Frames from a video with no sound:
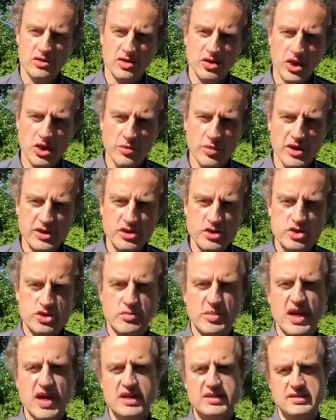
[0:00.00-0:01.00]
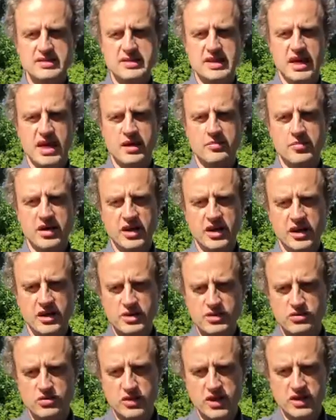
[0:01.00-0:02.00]
körperliche Schmerzen haben, an
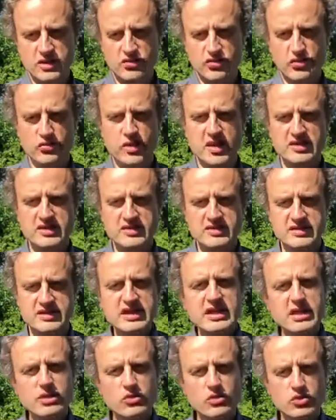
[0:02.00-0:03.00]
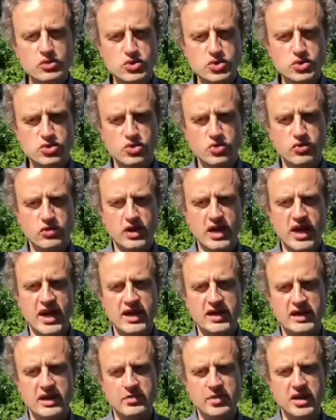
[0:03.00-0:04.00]
einer sogenannten Somatisierungsstörung
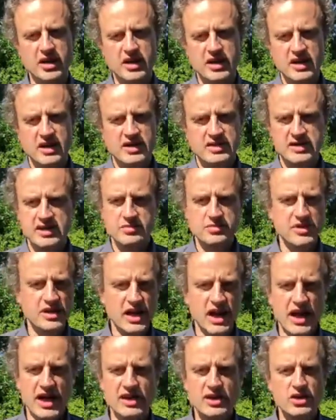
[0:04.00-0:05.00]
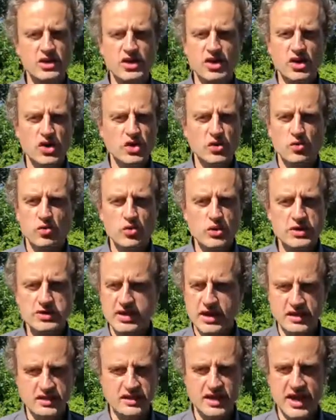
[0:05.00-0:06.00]
leiden, aber es gibt keine
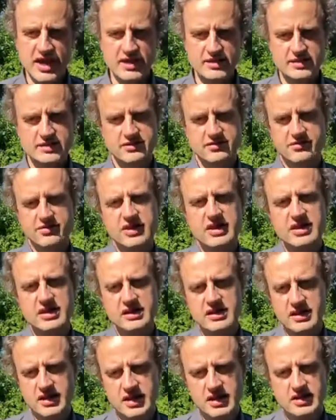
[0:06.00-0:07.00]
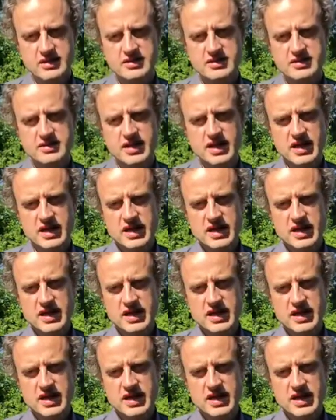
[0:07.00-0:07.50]
Ursachen, die Ärzte finden nichts,